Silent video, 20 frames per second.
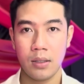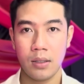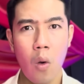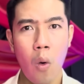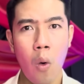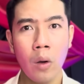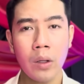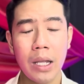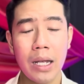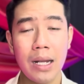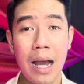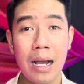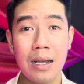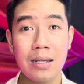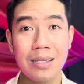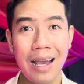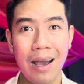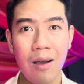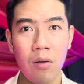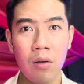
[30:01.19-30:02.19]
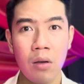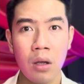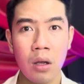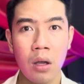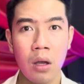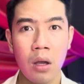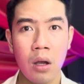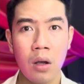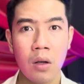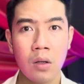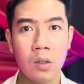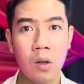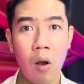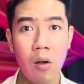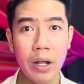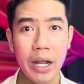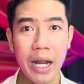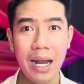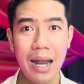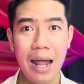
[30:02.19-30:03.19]
Ủa là sao? Có
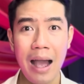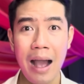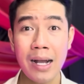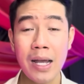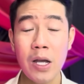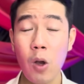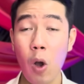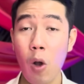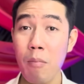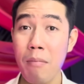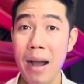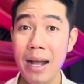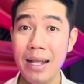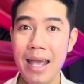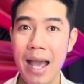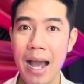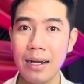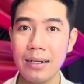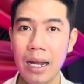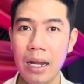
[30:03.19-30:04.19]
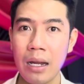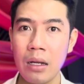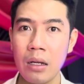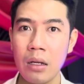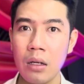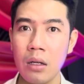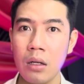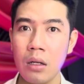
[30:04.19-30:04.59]
nghĩa là cái con ma da này